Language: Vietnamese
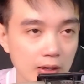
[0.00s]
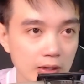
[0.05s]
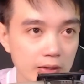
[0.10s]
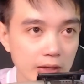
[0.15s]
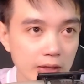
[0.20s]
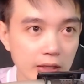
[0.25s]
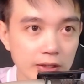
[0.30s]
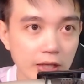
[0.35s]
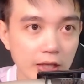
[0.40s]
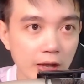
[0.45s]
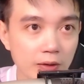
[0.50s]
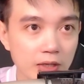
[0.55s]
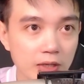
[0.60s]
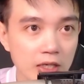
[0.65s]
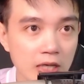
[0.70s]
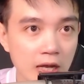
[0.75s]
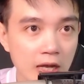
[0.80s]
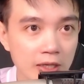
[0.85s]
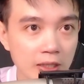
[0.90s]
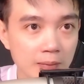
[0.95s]
Thằng Thẹo chỉ
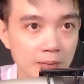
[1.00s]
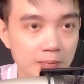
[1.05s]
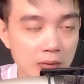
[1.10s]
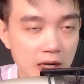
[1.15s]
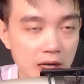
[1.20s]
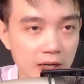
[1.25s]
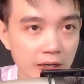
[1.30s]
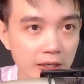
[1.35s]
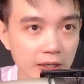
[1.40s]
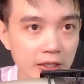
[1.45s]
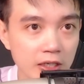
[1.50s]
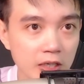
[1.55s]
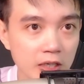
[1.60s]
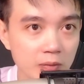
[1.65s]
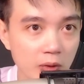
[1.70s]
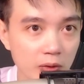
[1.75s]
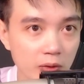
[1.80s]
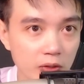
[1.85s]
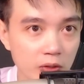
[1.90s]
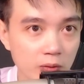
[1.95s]
đang nhắm mắt nghỉ ngơi
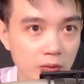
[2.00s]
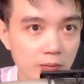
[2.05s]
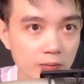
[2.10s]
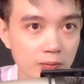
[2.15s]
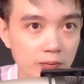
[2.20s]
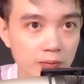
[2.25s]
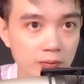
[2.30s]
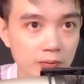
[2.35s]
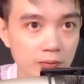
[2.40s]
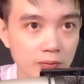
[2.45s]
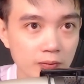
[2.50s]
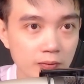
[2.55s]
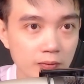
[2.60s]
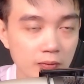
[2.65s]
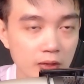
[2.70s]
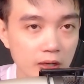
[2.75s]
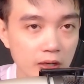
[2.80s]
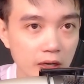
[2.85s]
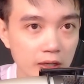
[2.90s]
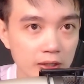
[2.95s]
một chút,
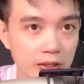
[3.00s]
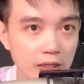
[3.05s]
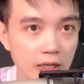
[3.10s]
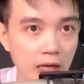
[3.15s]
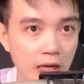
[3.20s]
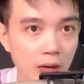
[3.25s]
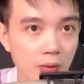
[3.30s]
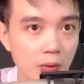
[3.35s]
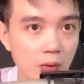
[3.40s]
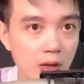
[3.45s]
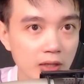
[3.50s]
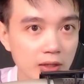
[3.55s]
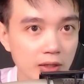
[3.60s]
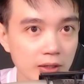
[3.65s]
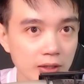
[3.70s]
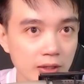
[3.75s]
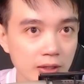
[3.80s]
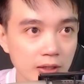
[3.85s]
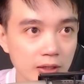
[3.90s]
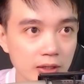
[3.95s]
nên khi lão hóa
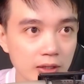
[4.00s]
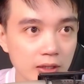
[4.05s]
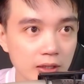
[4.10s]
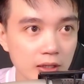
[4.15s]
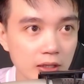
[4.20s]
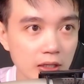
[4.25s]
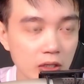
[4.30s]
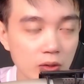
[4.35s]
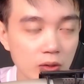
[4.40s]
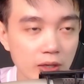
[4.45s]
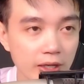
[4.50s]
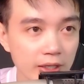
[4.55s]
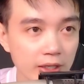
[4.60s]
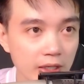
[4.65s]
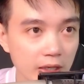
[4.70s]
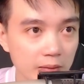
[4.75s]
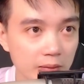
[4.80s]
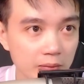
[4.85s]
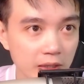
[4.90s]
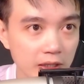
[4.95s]
tới, nó liền
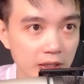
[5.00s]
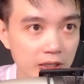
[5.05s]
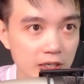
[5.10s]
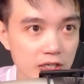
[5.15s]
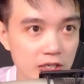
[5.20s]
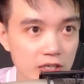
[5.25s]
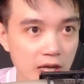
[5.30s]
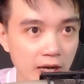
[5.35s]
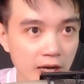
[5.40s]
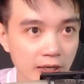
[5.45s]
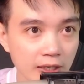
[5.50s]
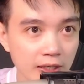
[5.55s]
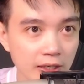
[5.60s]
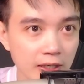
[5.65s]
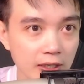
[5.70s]
giật mình nhìn sang.